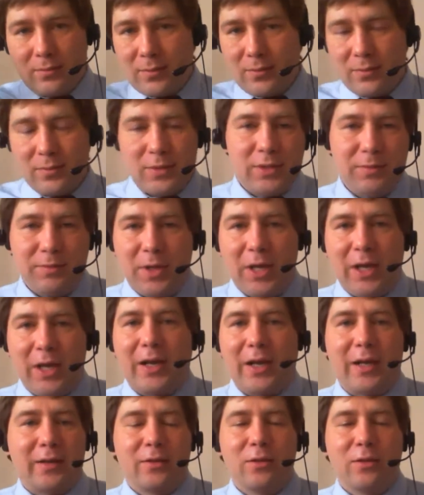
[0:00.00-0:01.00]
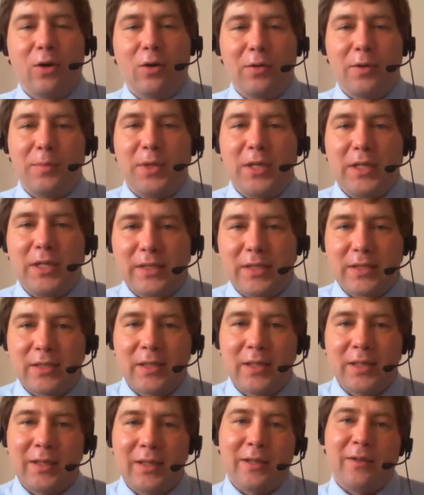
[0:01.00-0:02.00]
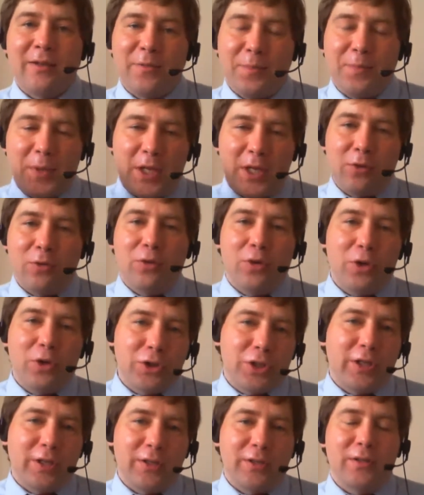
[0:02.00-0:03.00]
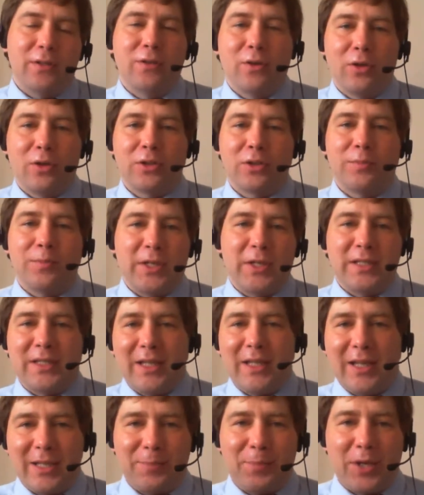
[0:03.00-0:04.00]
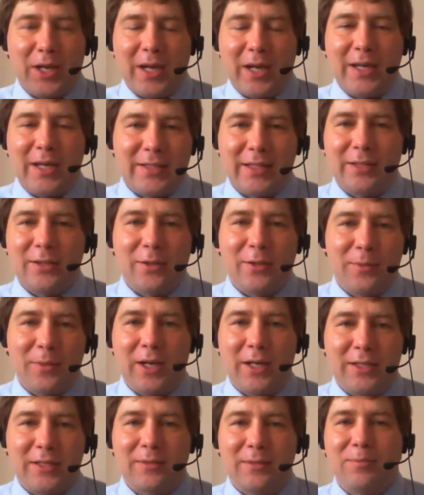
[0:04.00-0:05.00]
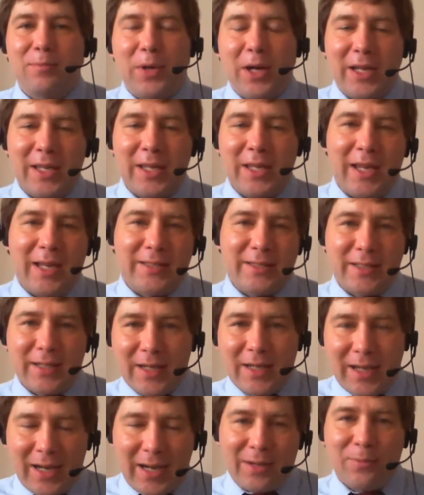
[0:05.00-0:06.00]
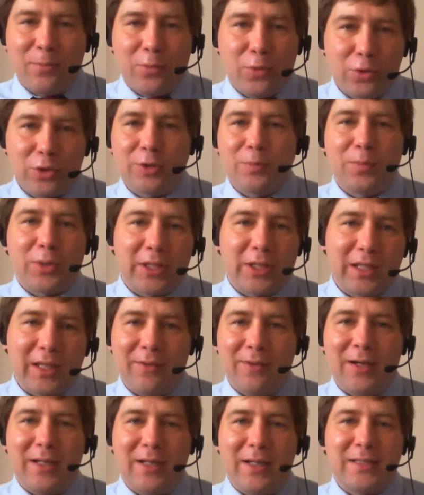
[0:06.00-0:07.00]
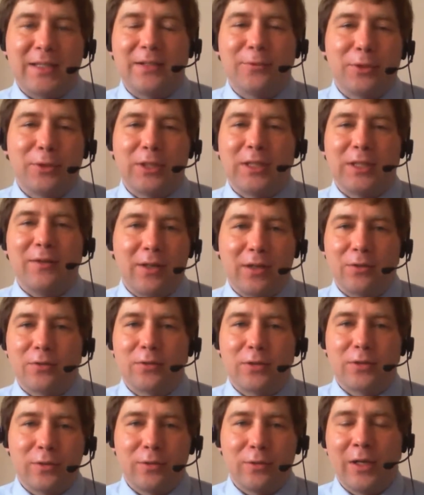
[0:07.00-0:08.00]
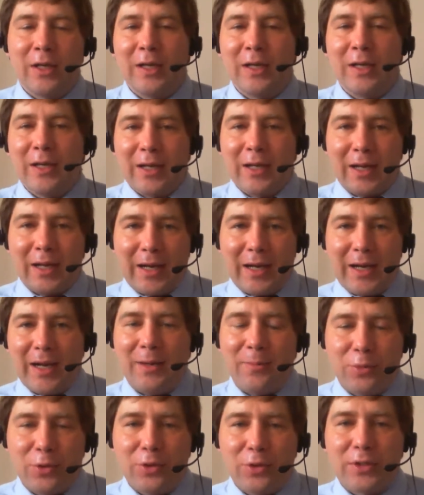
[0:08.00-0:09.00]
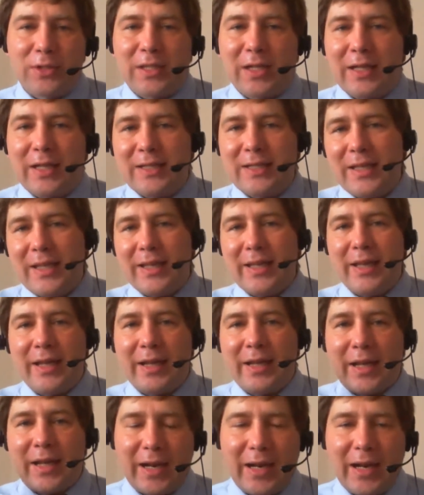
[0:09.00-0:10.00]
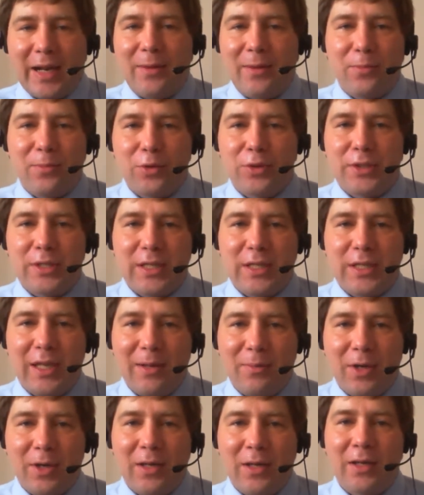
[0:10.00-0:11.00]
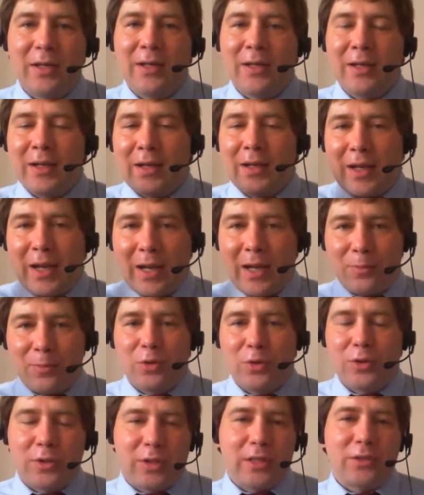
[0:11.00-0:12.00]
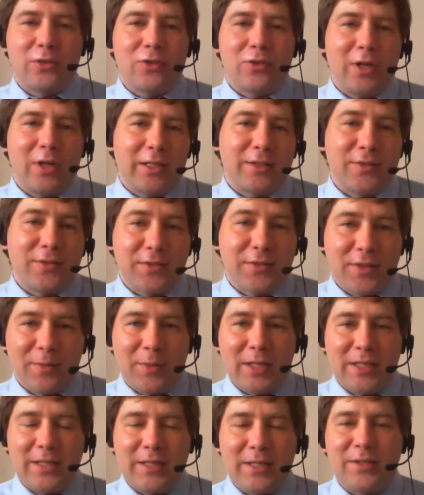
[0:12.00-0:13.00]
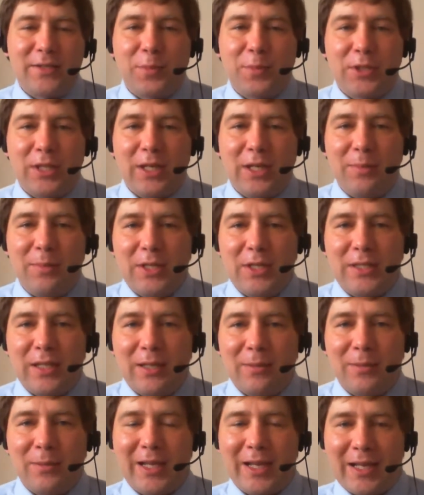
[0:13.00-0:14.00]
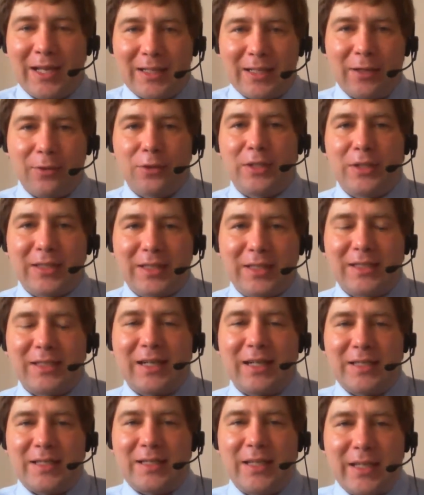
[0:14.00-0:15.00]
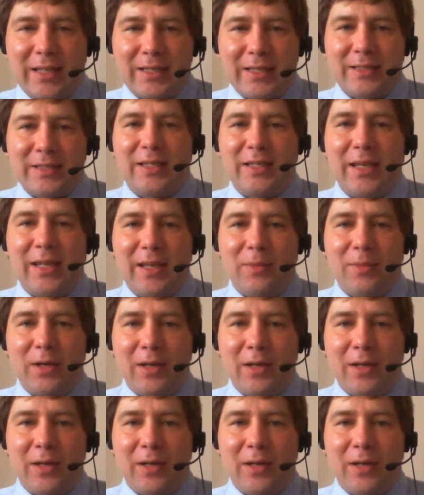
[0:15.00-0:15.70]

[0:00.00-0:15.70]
себя как новый бизнес – в первую очередь должен поставить приоритет номер один. Понять, как будет продаваться его товары и услуги, Какая будет стратегия, какая будет схема, как будет осуществляться взаимодействие с потребителем. И когда вот эта стратегия, схема